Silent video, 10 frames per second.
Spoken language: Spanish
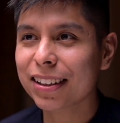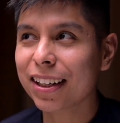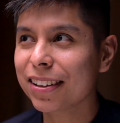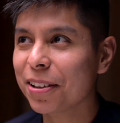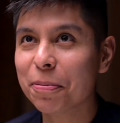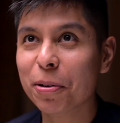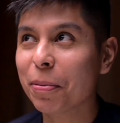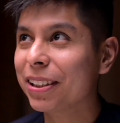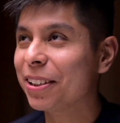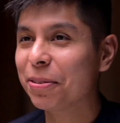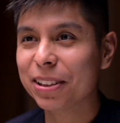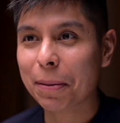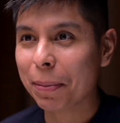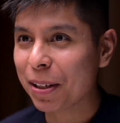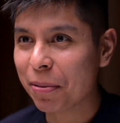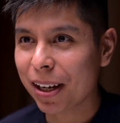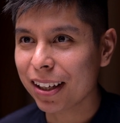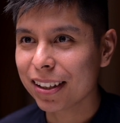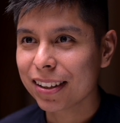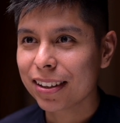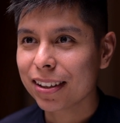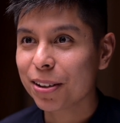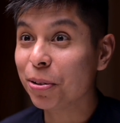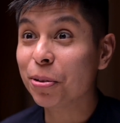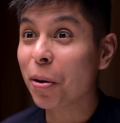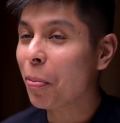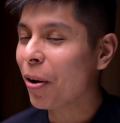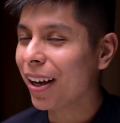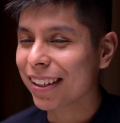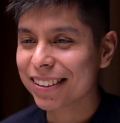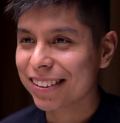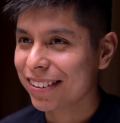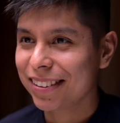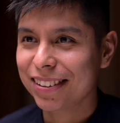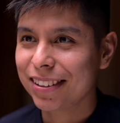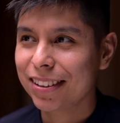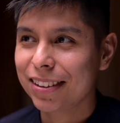Tarantino, por más que te guste la película, no, no lo pongas. Sí.